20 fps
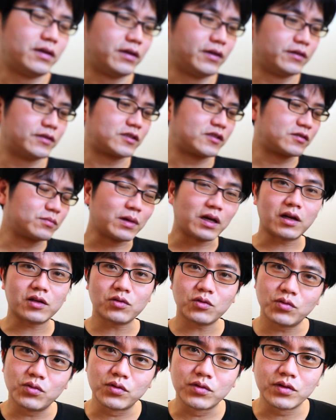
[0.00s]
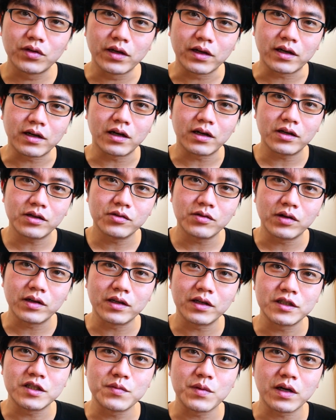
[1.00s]
えー、スマートフォンで鍵の
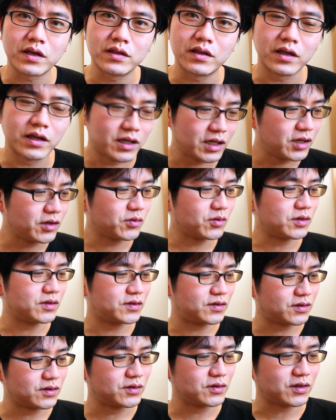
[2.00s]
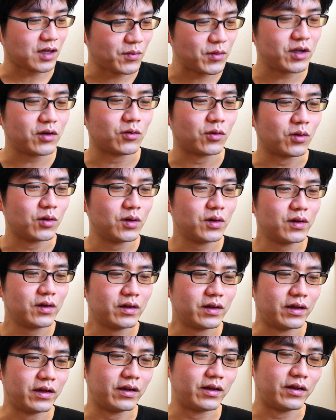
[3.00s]
開け閉めができるようにするための、
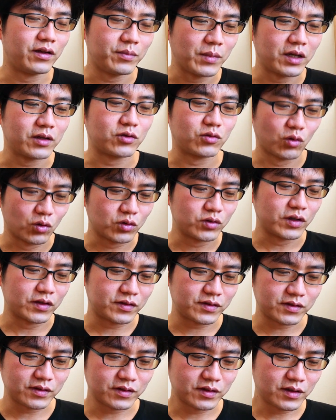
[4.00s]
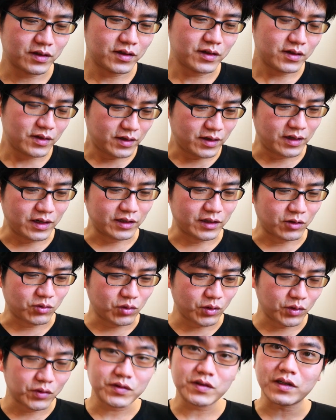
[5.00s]
えー、まあ、道具です。えなんで
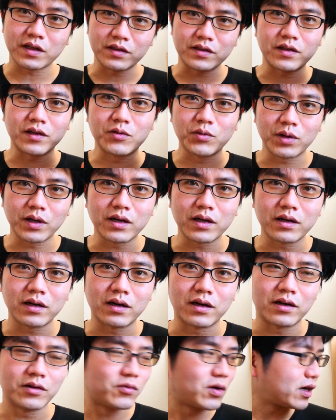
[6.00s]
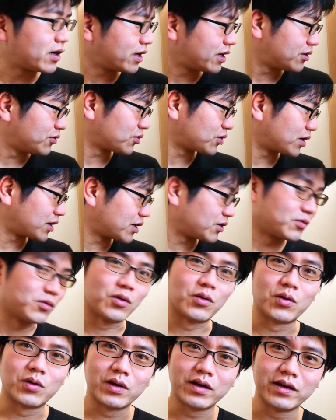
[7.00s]
これを使ってこれから我が家の鍵
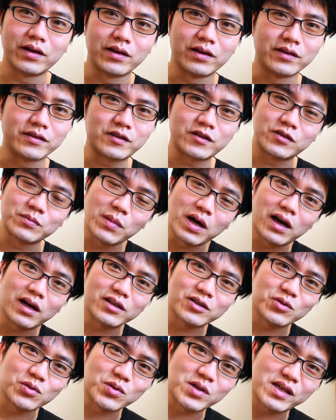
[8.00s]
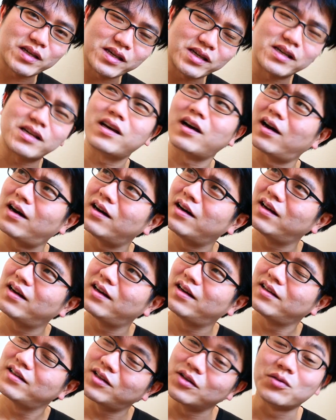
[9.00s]
を、えー、スマートキー
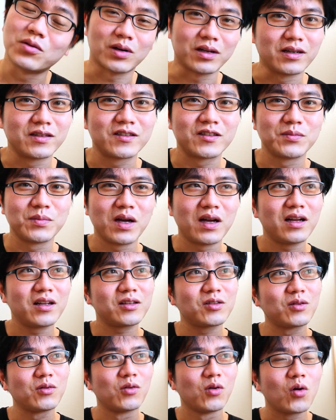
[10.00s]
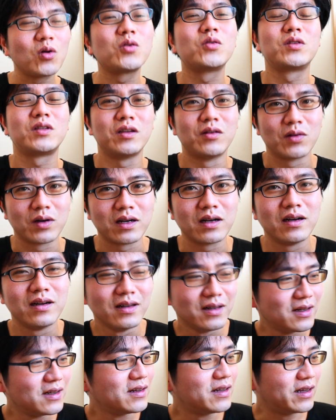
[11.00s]
化っていうのかなスマートロックっていうのかな、
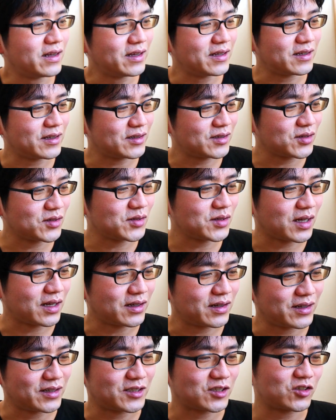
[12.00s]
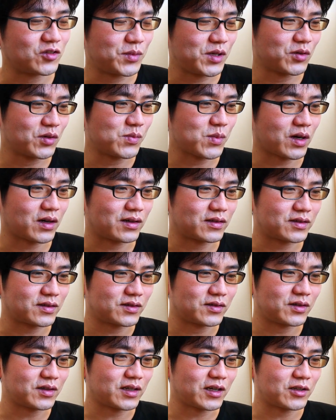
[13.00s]
えー、そういうふうな仕組みを今から
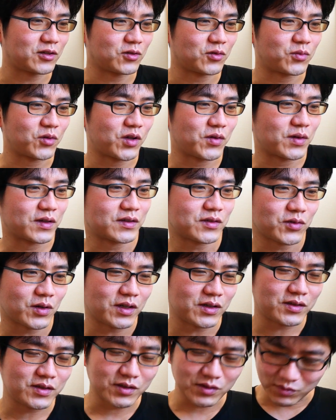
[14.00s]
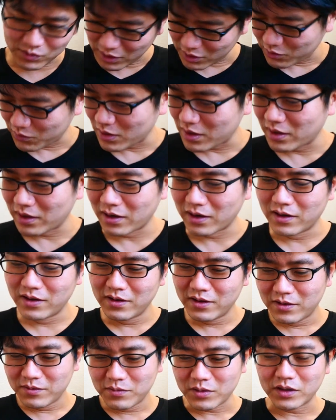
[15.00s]
作りたいと思いますこれに必要なのは
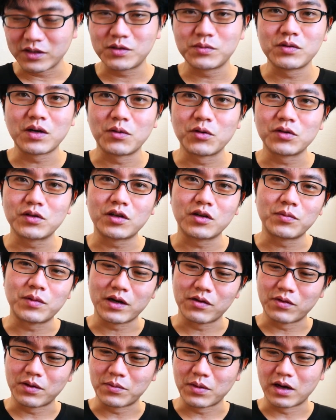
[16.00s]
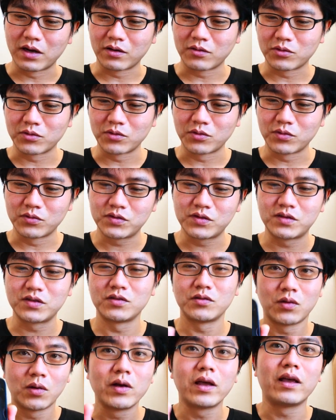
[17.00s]
まあ自分が持ってる場合はまあこの普
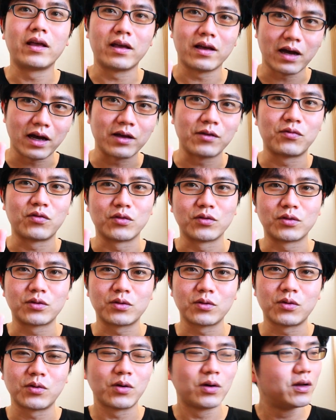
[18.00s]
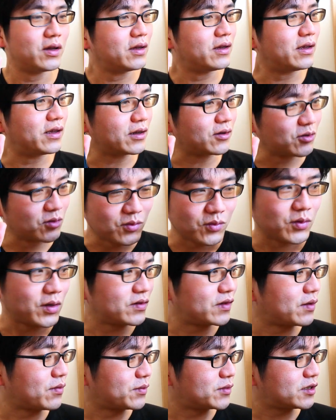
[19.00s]
通の、えー、iPhone と、えー、この
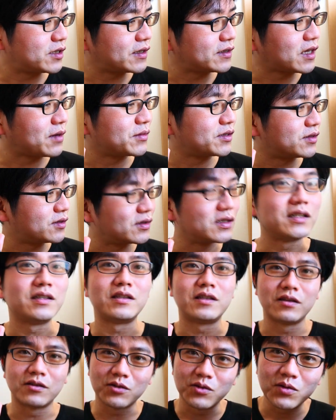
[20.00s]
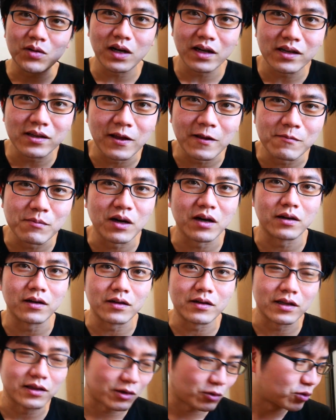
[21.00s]
セセサミ3っていうこの鍵で今か
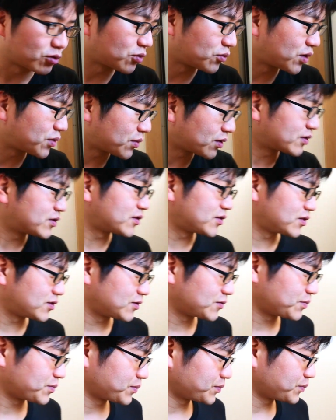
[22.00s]
らやっていこうと思います